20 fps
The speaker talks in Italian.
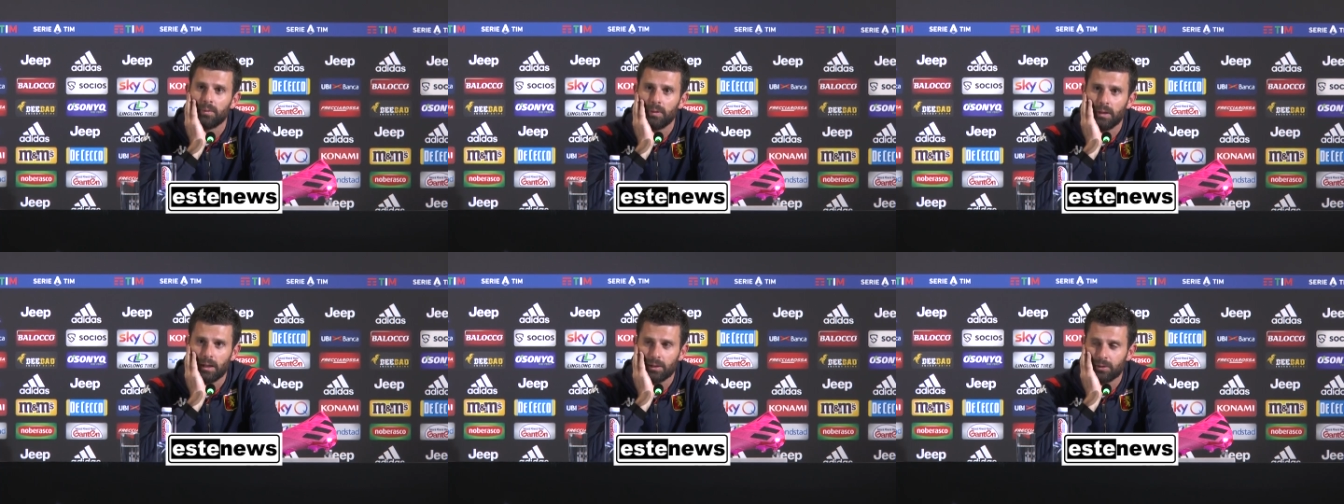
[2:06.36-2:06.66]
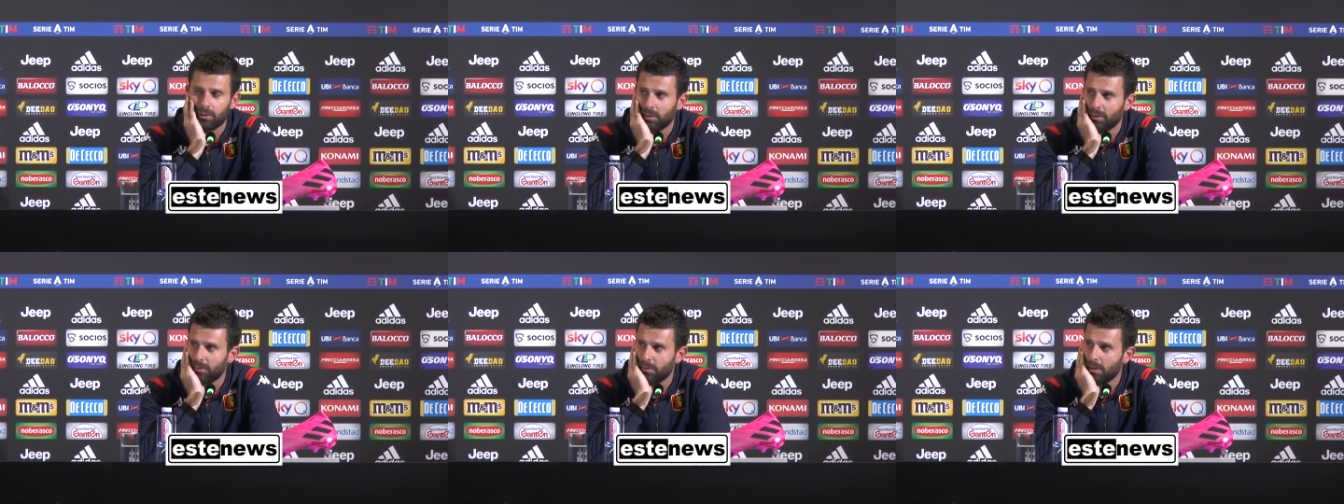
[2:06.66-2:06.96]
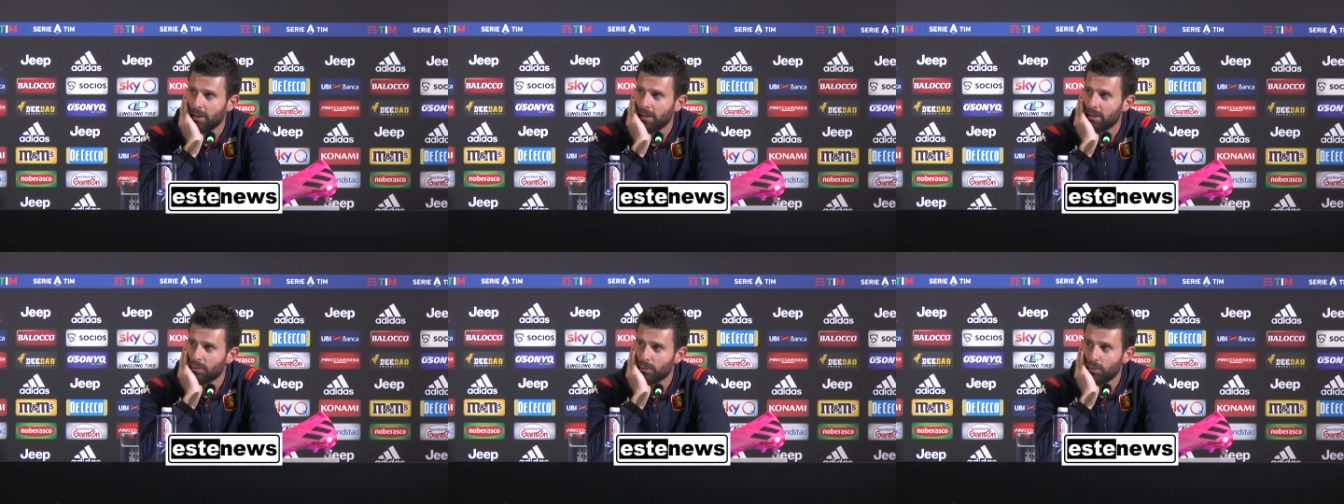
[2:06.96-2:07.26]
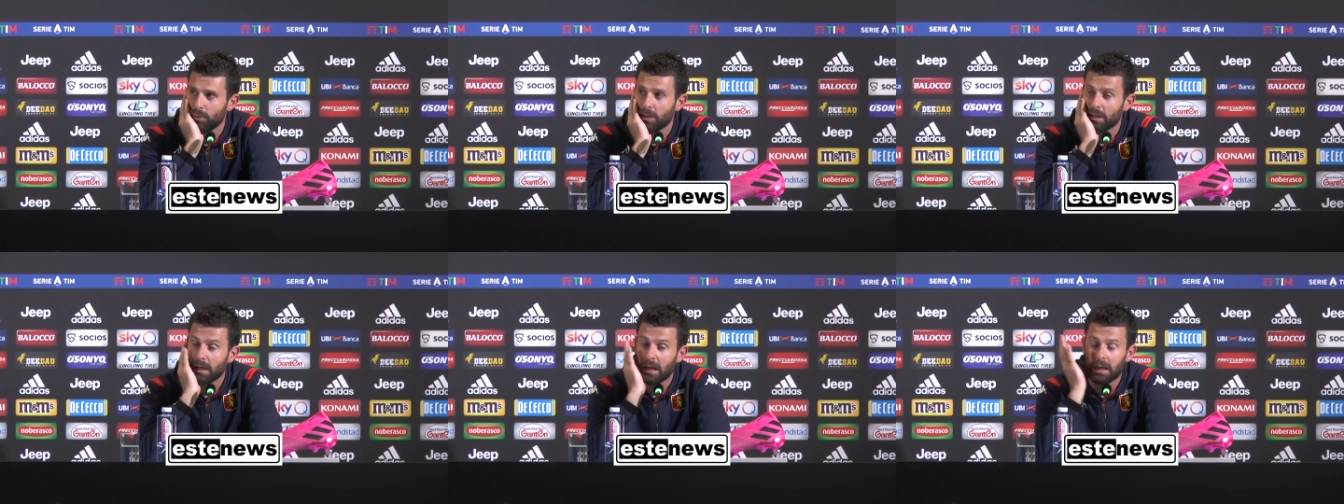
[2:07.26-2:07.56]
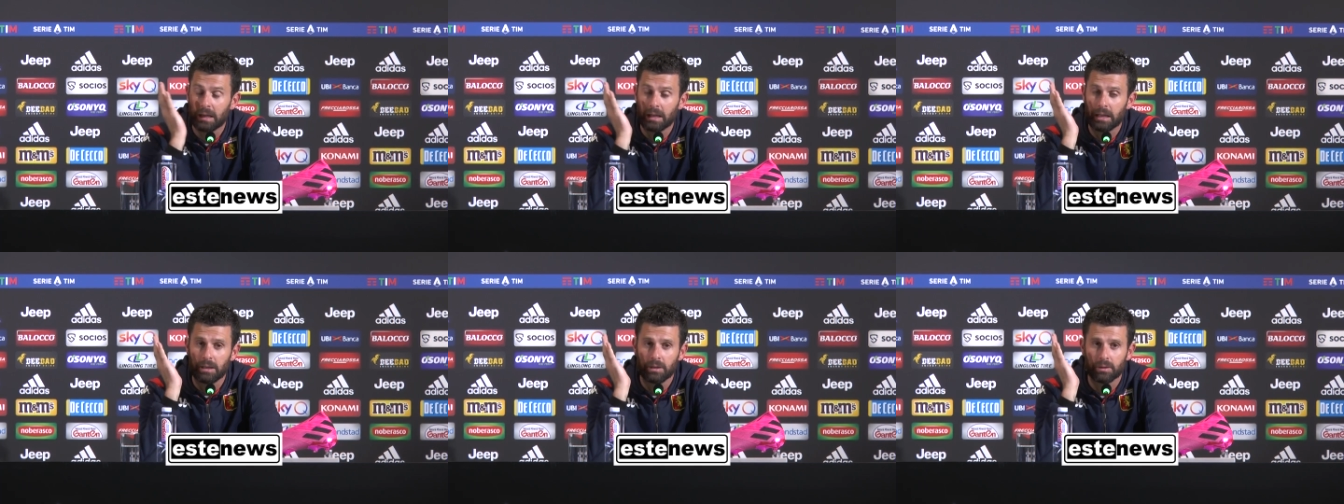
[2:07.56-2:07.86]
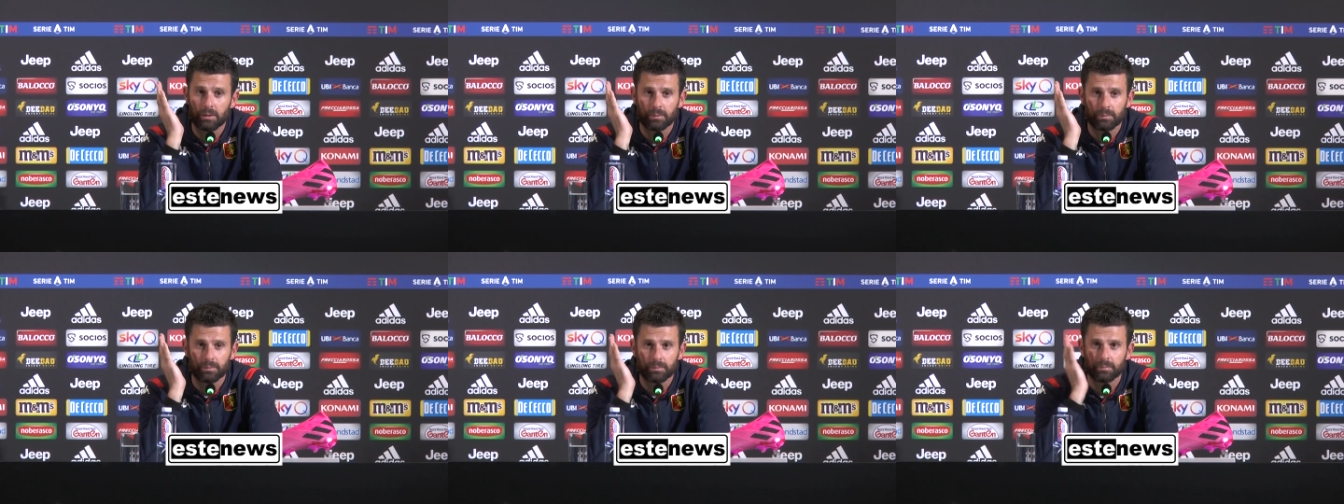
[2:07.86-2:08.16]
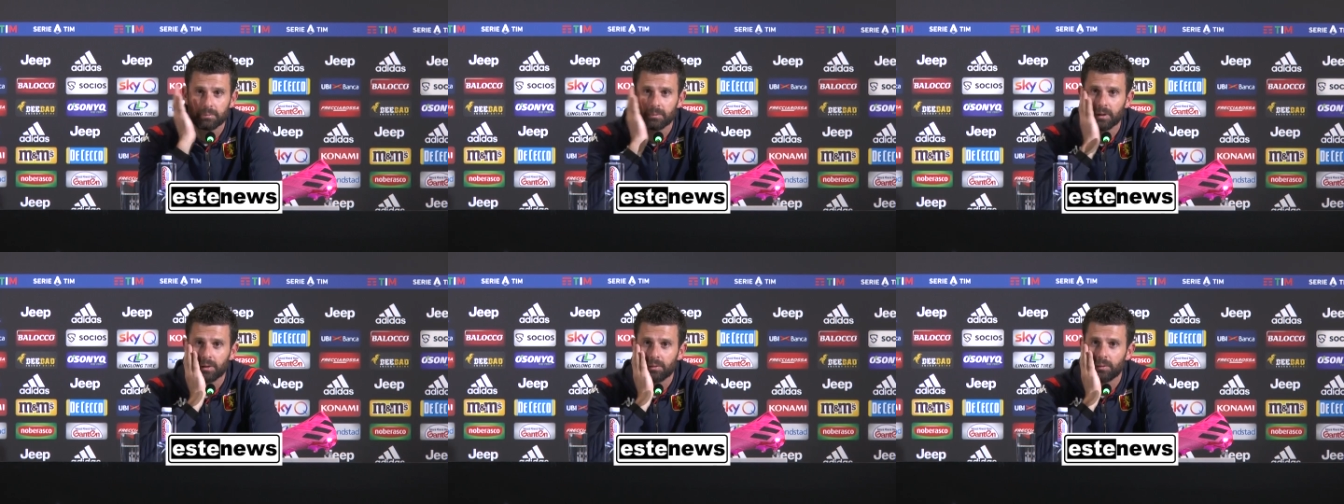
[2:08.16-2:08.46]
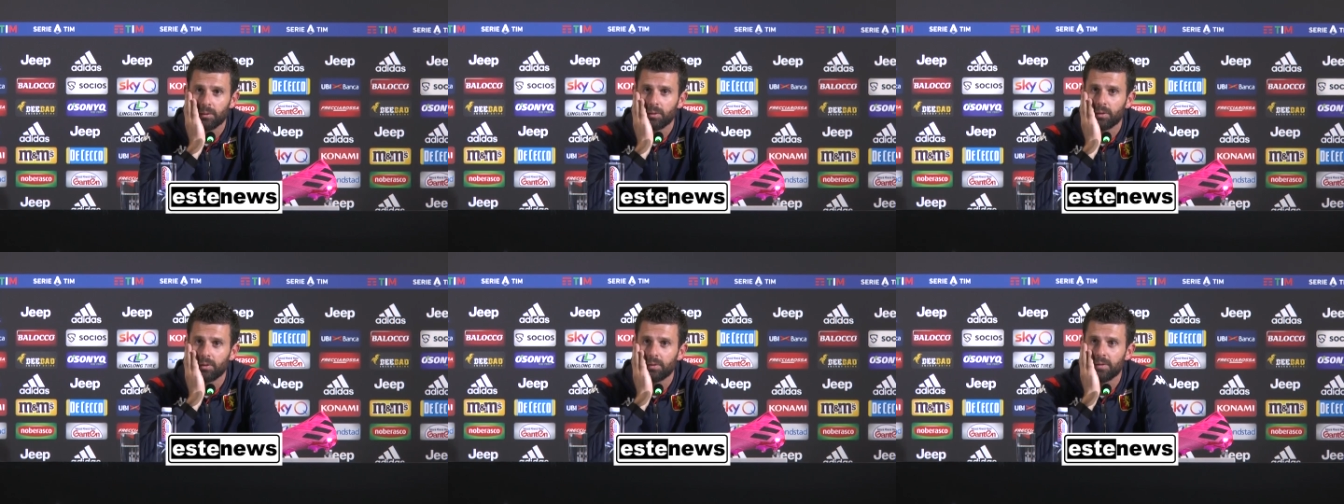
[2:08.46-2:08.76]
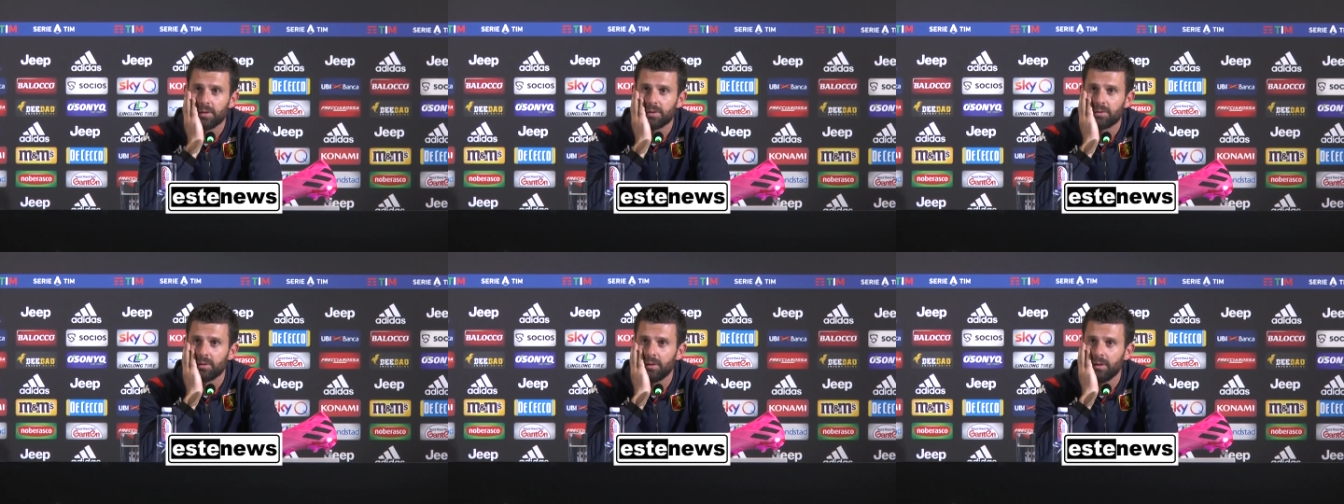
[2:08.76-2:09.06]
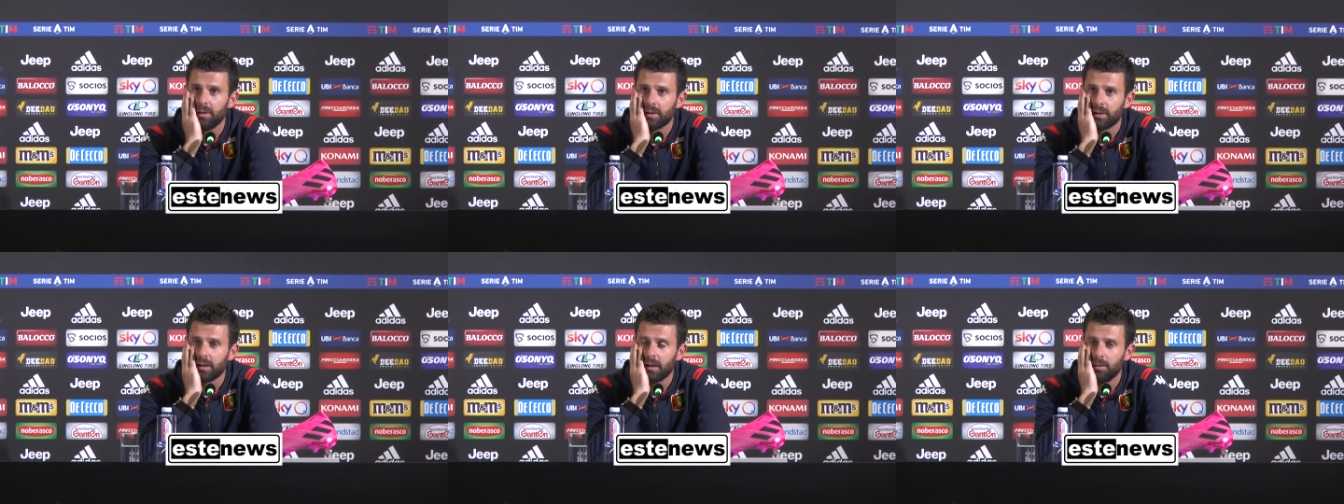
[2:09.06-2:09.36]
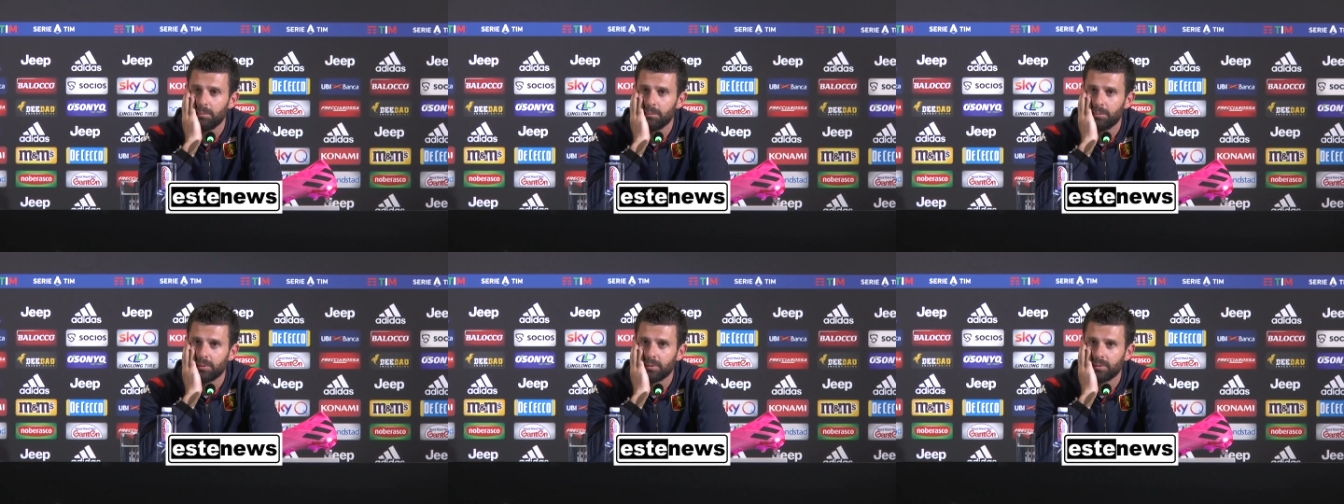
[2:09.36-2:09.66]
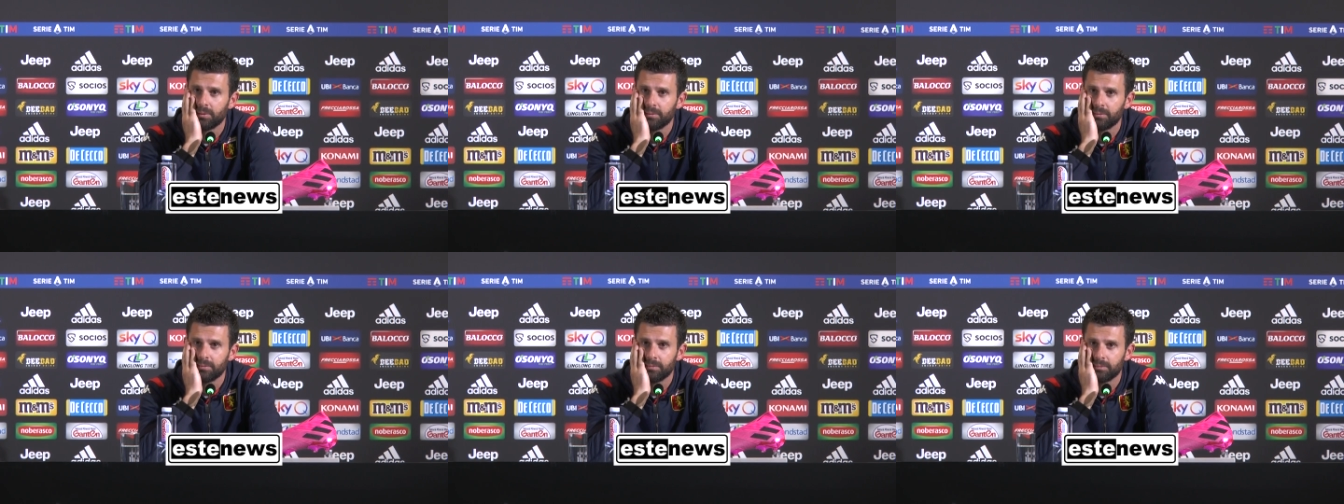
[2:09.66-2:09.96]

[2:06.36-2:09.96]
Vi lascio a voi a giudicare, io da quello che ho visto nel campo,